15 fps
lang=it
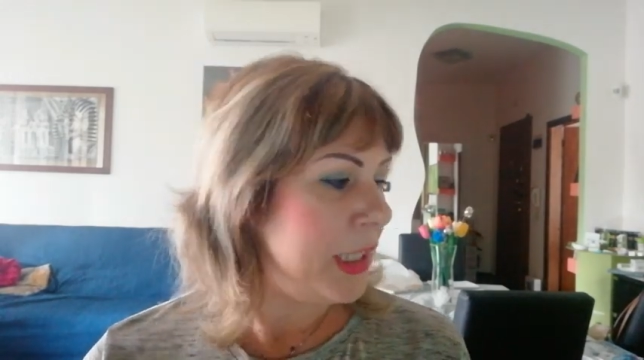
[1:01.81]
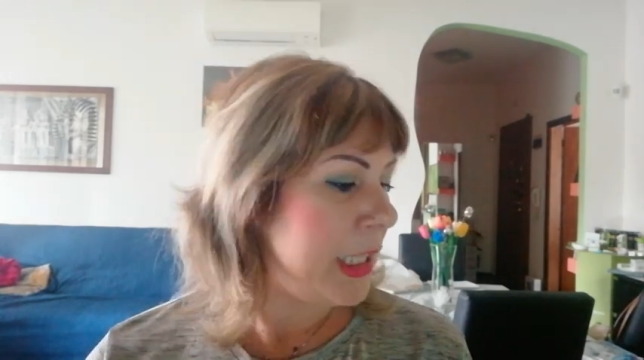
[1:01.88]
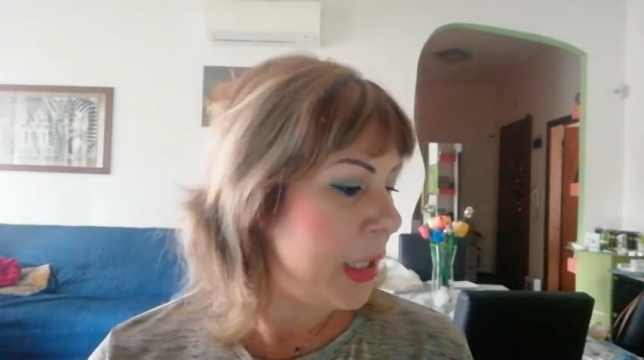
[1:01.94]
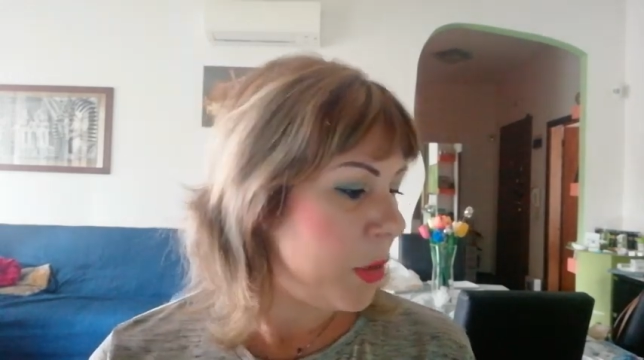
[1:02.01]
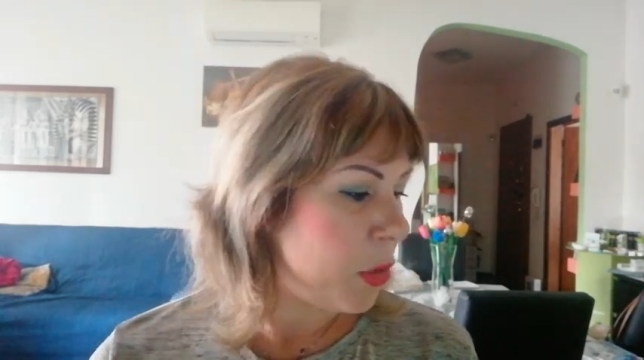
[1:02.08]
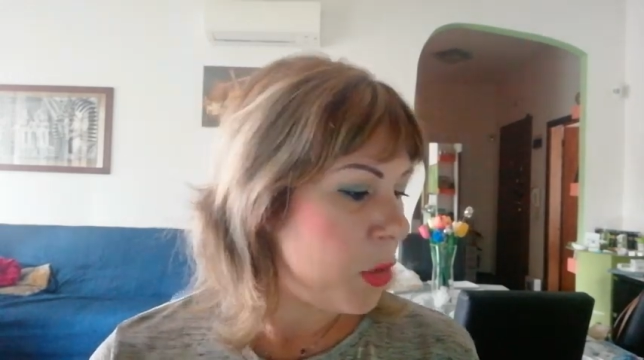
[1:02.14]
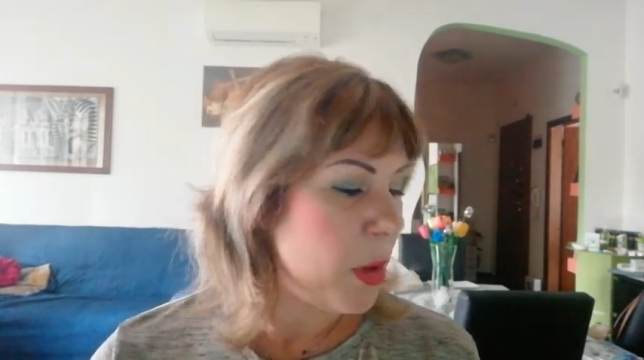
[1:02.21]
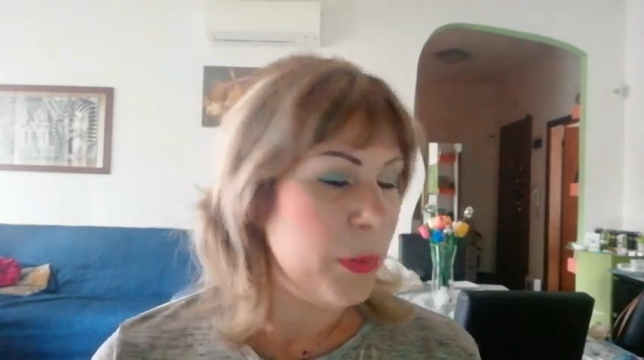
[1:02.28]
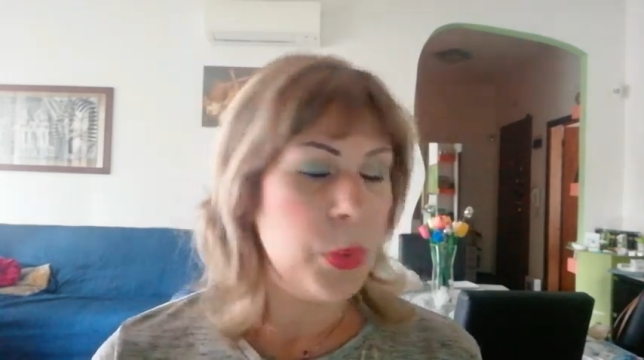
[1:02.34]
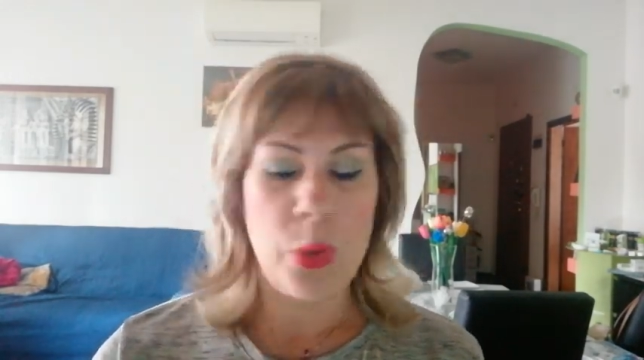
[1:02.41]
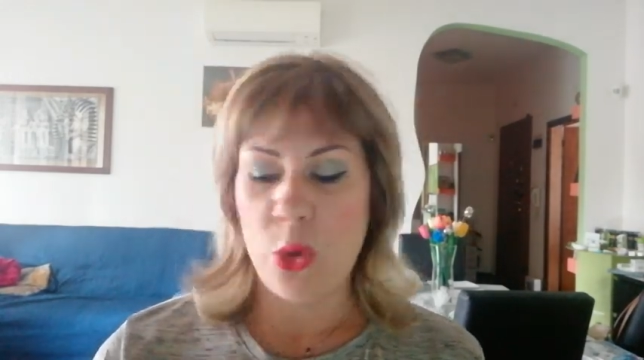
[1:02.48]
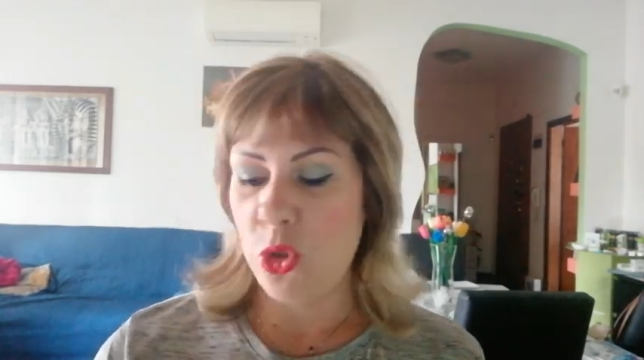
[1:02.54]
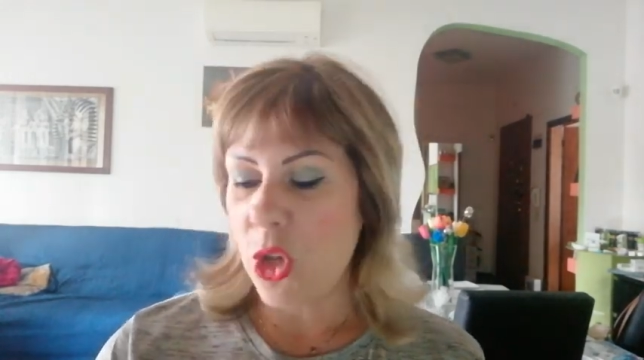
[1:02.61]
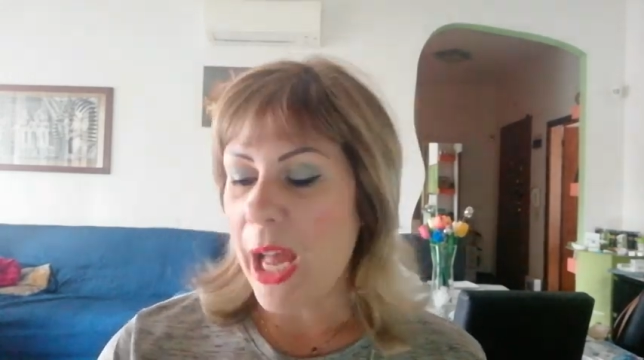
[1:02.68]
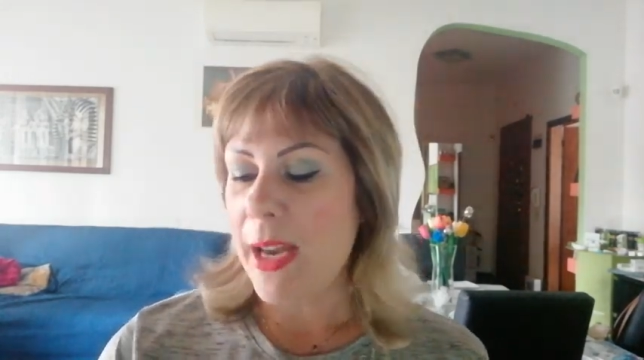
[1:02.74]
dico che ho
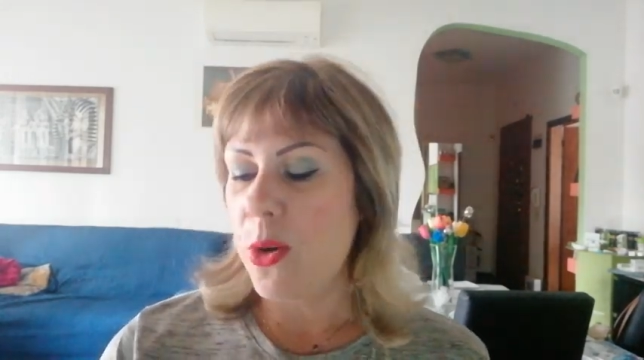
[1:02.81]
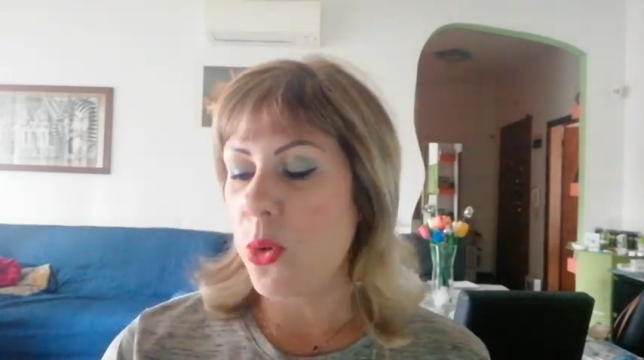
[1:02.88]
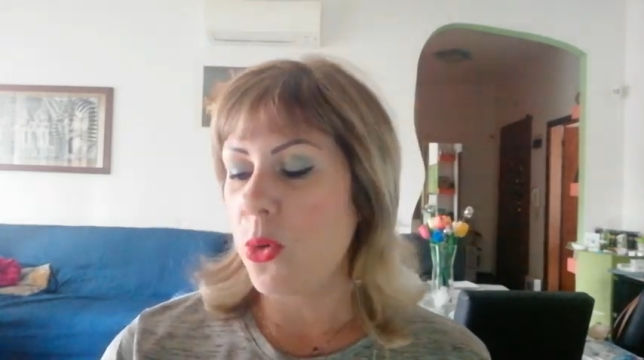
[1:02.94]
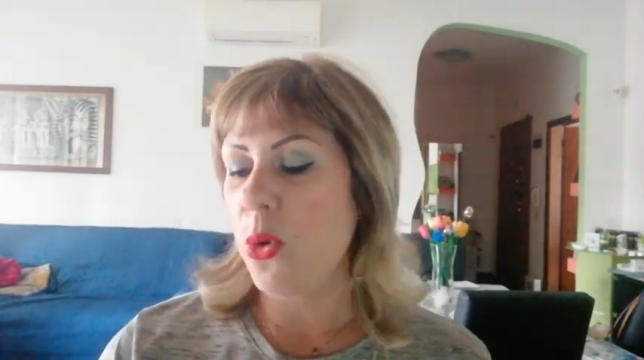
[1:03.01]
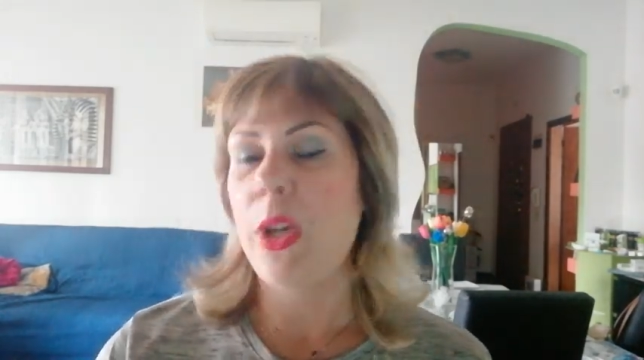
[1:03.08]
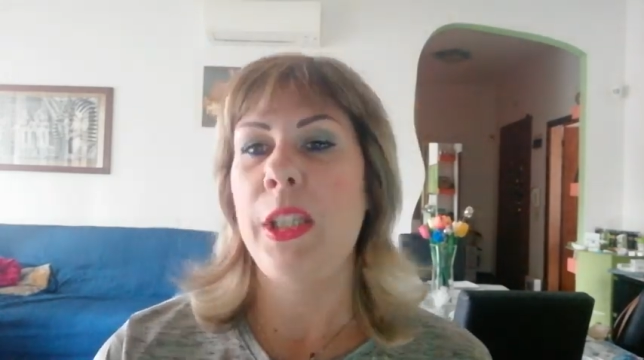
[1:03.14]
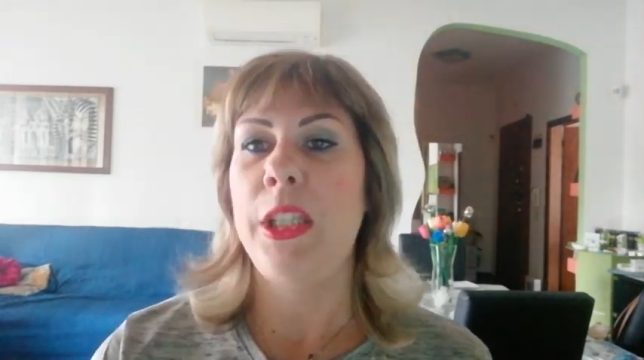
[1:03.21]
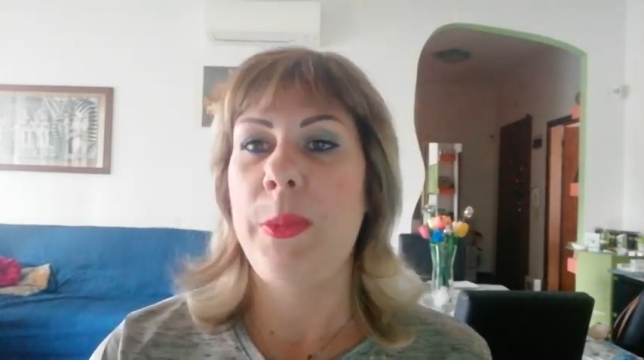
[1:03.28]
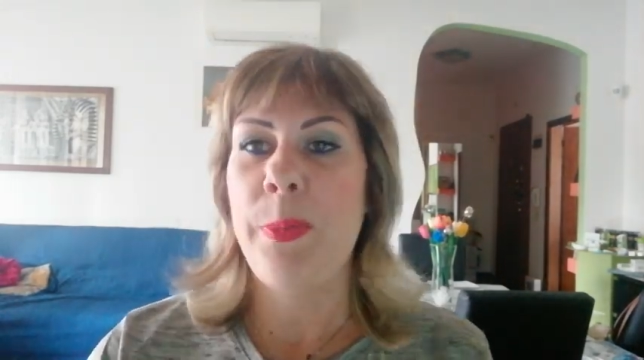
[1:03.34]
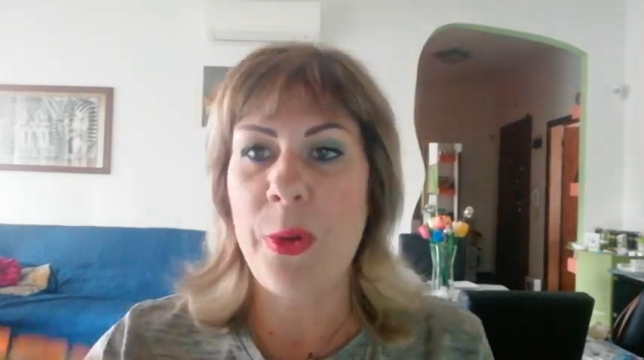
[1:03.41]
avuto già l'onore di